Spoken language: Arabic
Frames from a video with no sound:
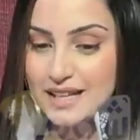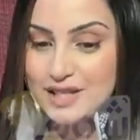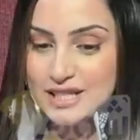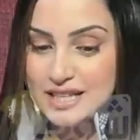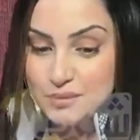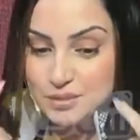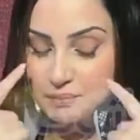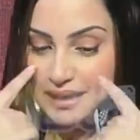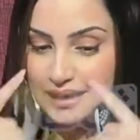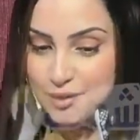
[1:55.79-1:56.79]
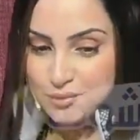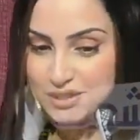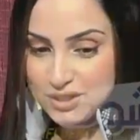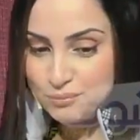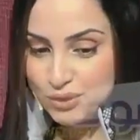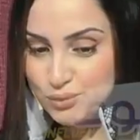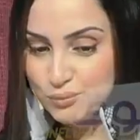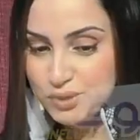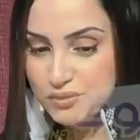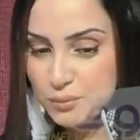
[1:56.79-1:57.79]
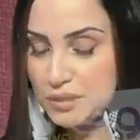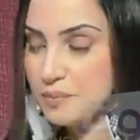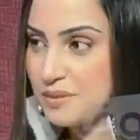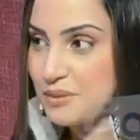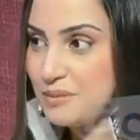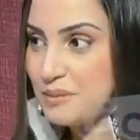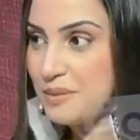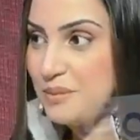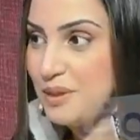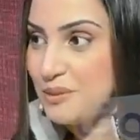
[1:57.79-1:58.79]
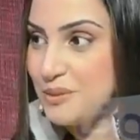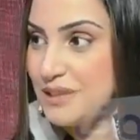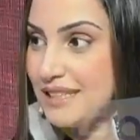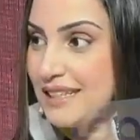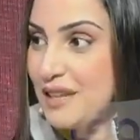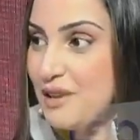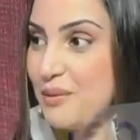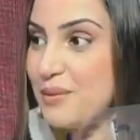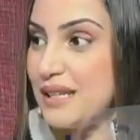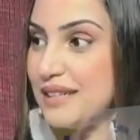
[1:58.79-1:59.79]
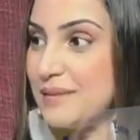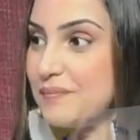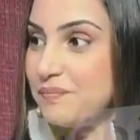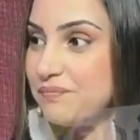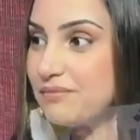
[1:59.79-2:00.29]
رجلي باش ما يلقاونيش ما يشوفونيش في الطواليت باسكو البيبان محلولين ما حاولتيش تمشي شي